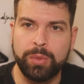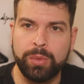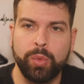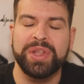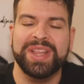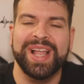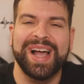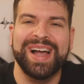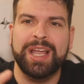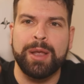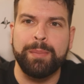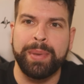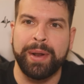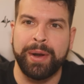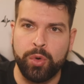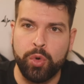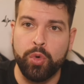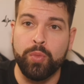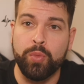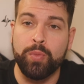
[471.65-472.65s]
guida anche
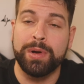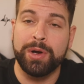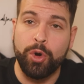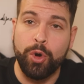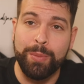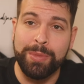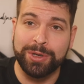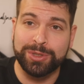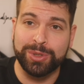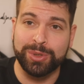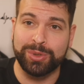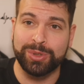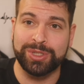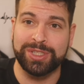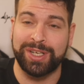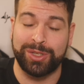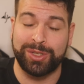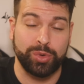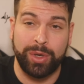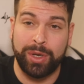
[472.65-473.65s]
per noob come il
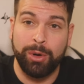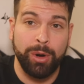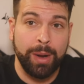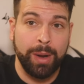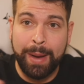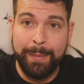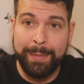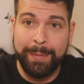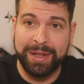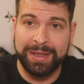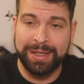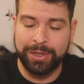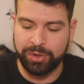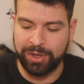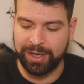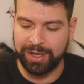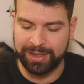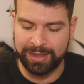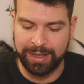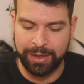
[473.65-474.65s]
sottoscritto che non ha mai mandato
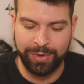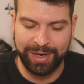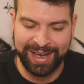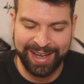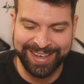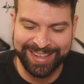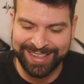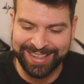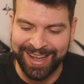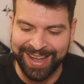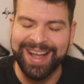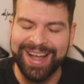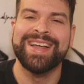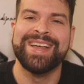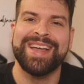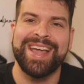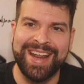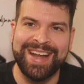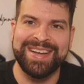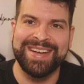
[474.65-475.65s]
a gradare una carta
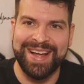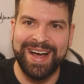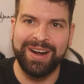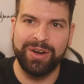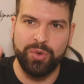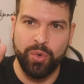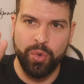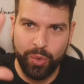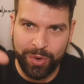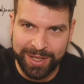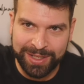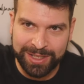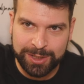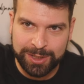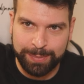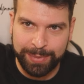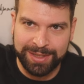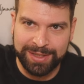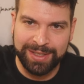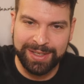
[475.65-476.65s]
e ne ha alcune da
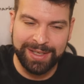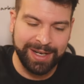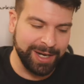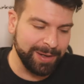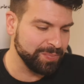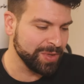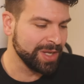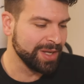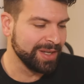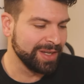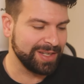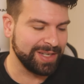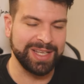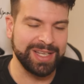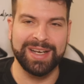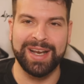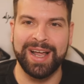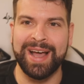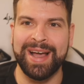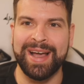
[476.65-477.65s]
spedire
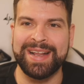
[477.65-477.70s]
in,